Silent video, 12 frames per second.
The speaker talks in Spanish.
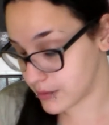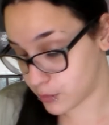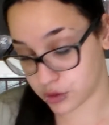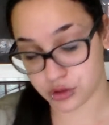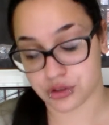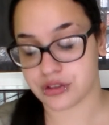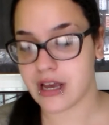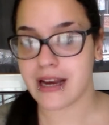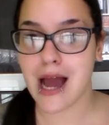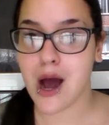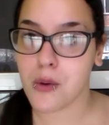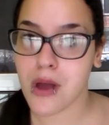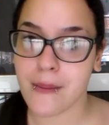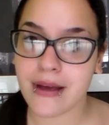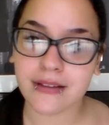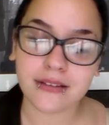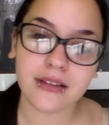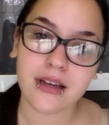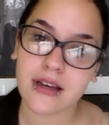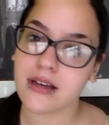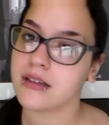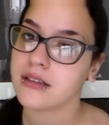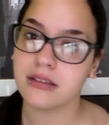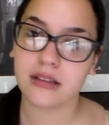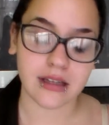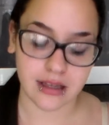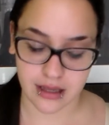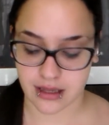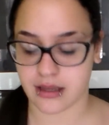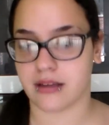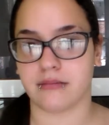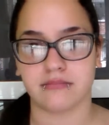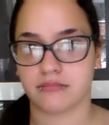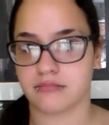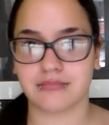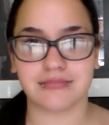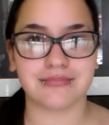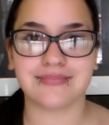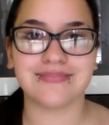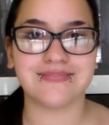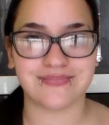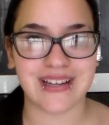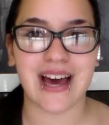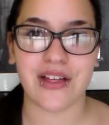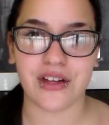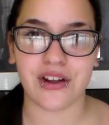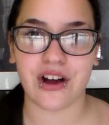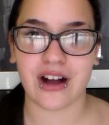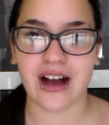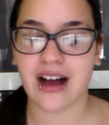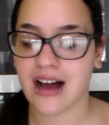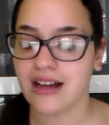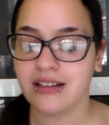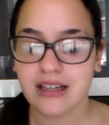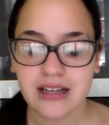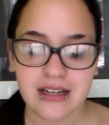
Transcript: me he puesto seria obviamente y me ha dado la caja